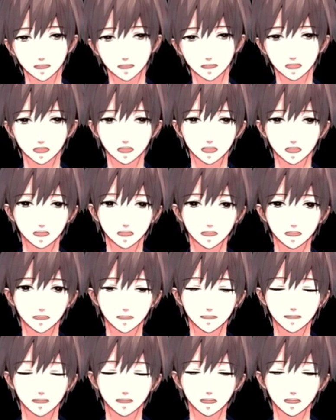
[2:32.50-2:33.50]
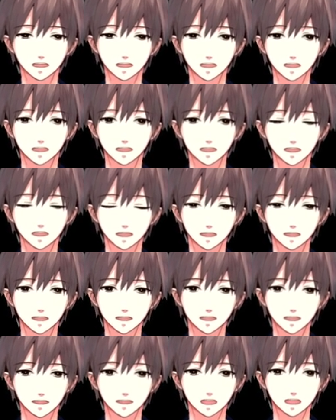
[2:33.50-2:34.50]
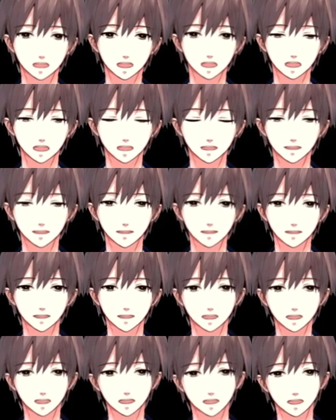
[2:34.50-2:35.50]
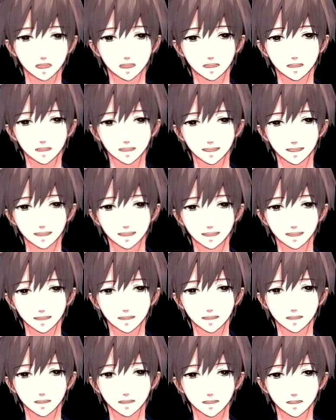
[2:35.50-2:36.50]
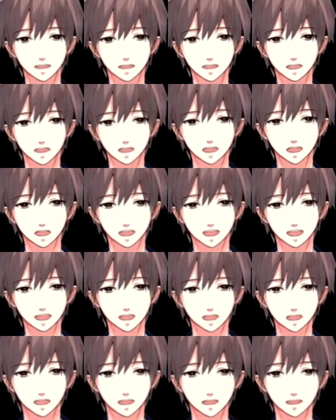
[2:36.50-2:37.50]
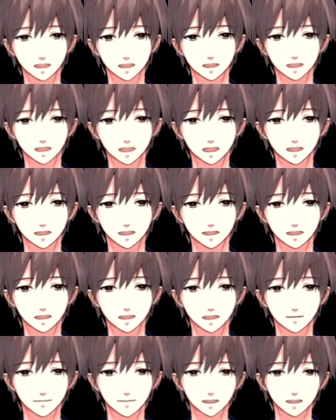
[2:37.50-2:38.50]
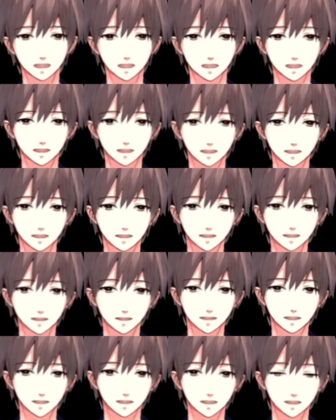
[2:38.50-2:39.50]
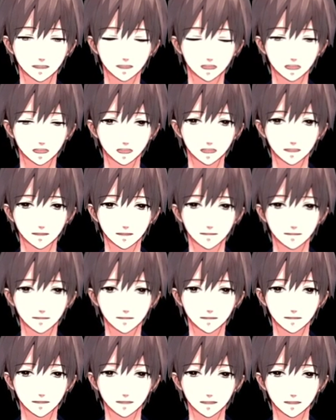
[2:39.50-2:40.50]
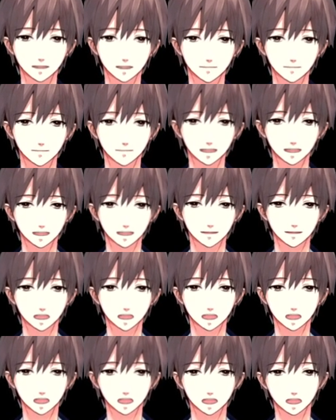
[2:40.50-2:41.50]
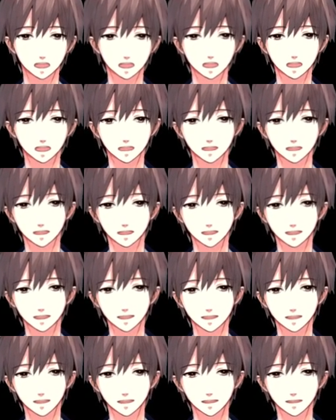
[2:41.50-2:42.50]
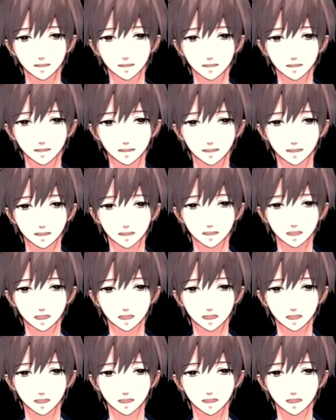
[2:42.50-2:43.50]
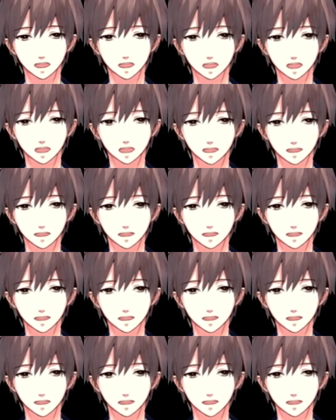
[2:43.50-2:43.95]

酵素ジュースを作るんですね。えこれはだいたい、え東京で教室がありますけど、えー、1校教室2万円ぐらいです。え2万円は高いような